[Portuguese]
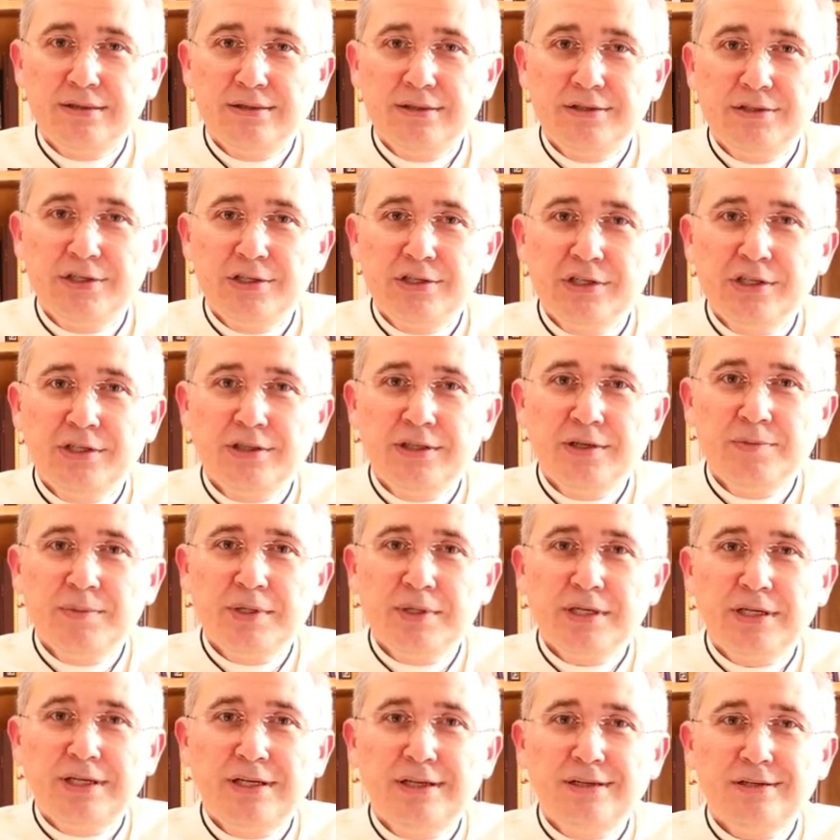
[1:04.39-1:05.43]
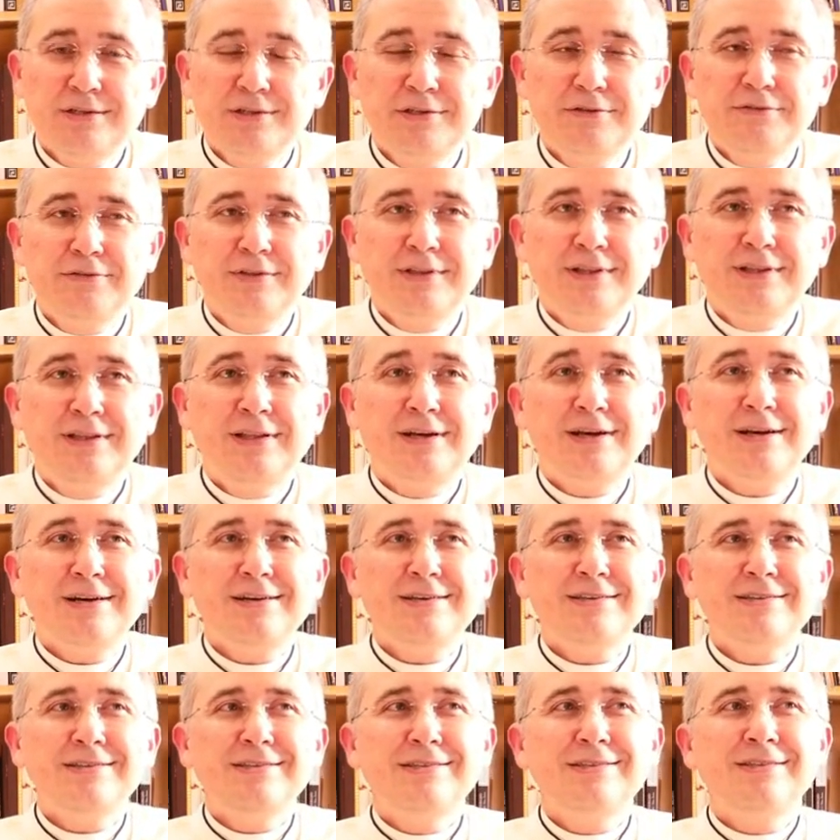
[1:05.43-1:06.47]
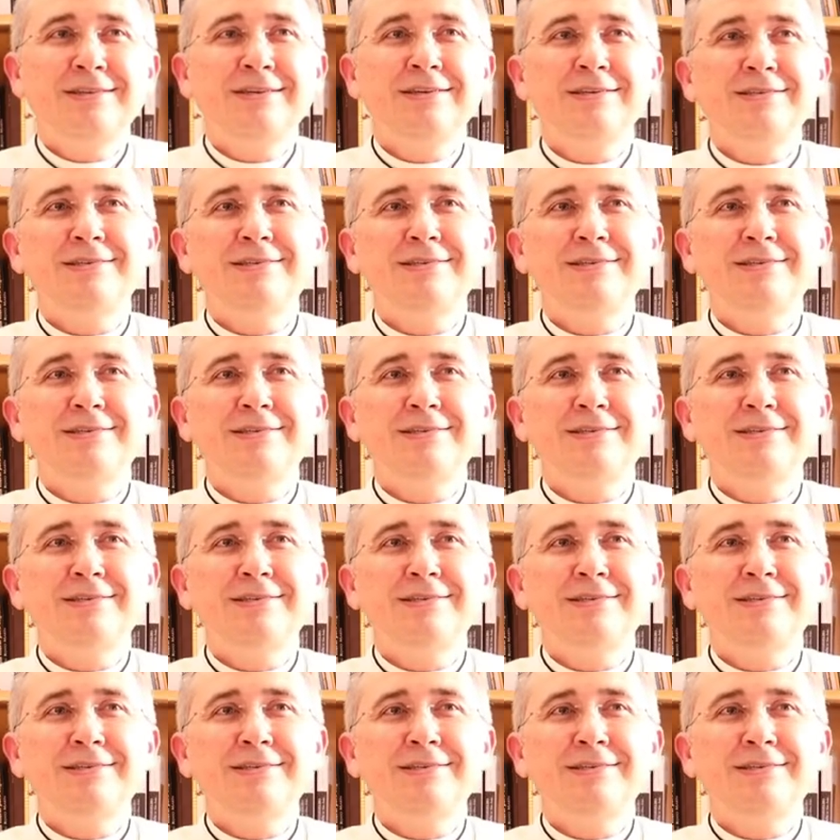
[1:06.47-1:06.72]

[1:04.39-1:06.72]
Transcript: Tem gente que tem uma criatividade, né?